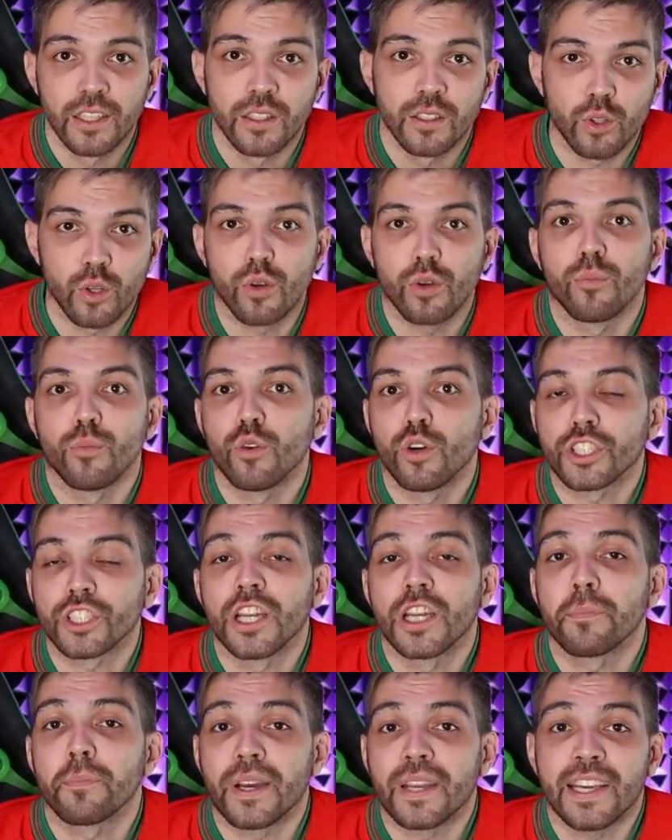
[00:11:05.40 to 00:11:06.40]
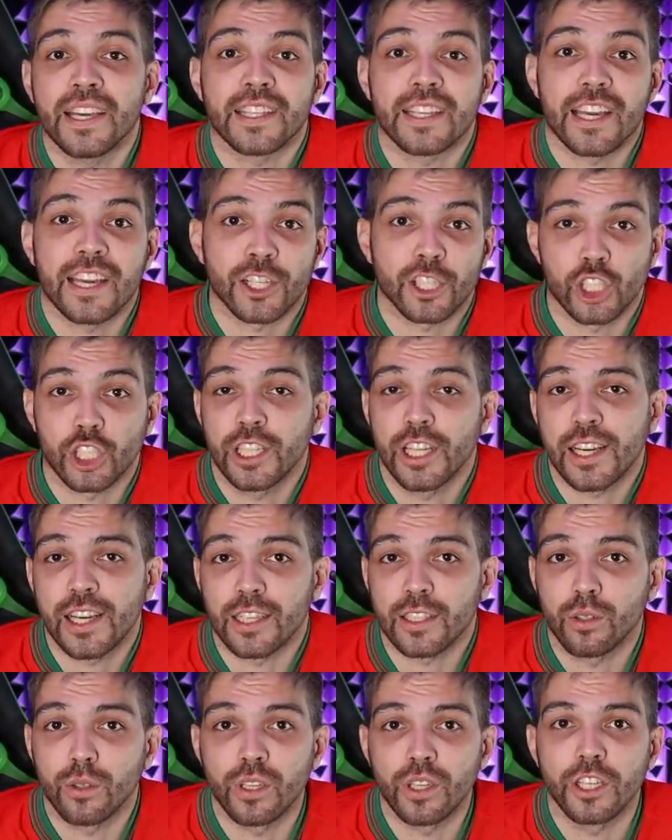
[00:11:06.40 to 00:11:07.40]
Но можно ли понять РЖД,
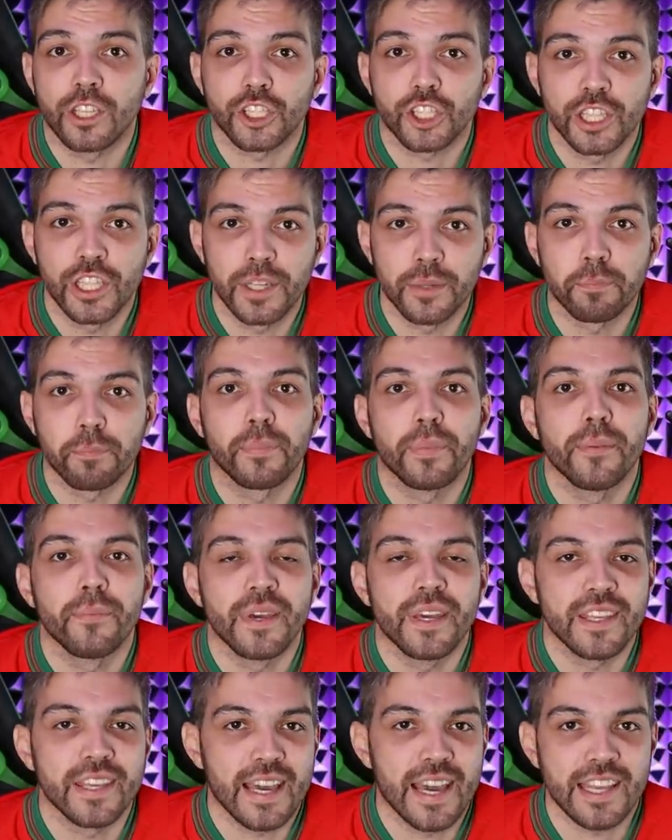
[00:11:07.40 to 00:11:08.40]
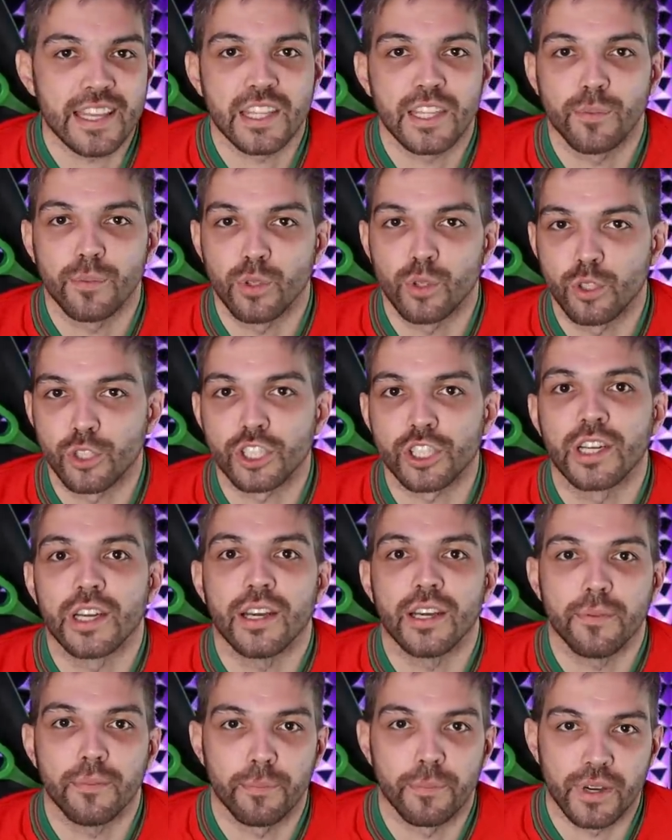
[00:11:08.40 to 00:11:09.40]
которые решили поменять
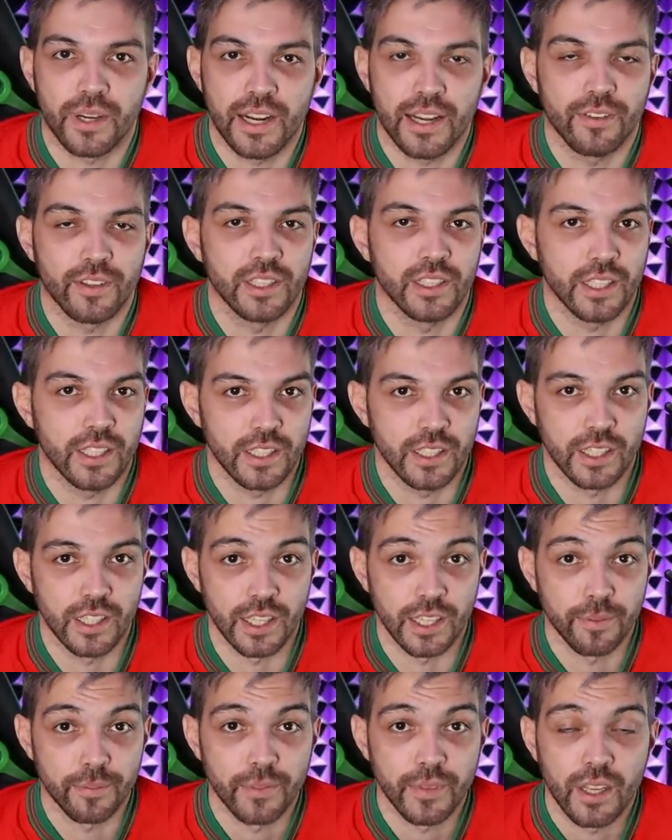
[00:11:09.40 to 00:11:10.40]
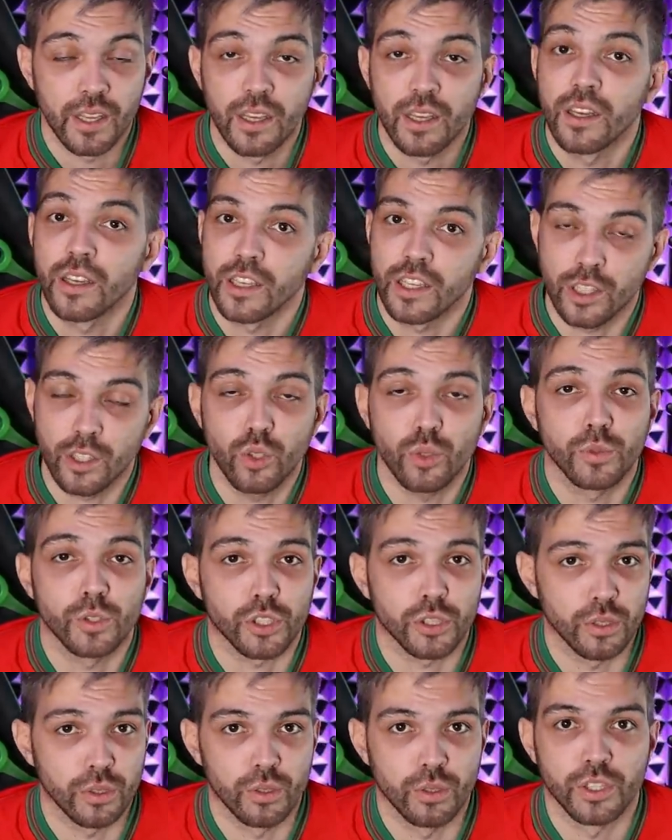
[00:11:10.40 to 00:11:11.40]
немножко правила игры? Я думаю,
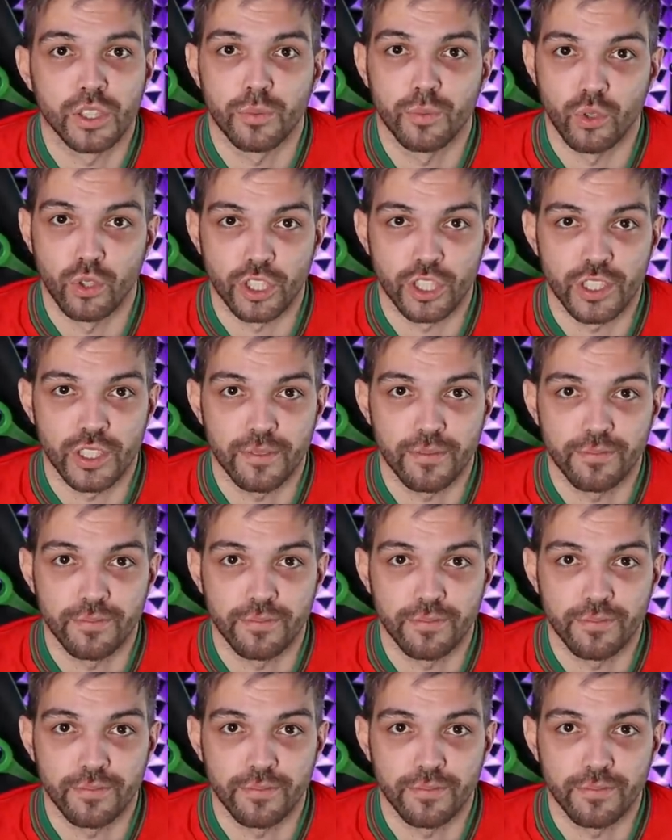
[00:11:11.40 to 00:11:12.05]
что тоже можно.